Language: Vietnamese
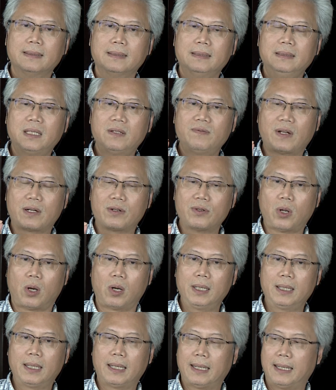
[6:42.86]
nhân vật
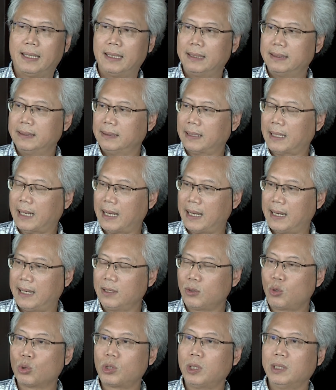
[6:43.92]
nói là à đây
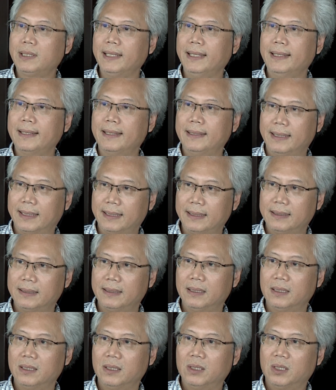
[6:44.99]
cô thư ký này nhé
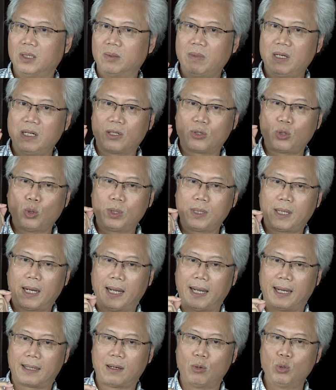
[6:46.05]
bây giờ tôi
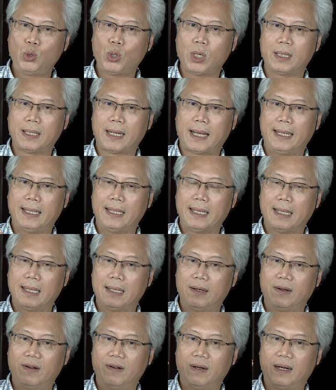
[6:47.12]
kể câu chuyện này
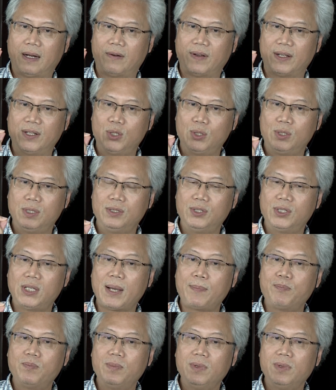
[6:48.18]
là phải chép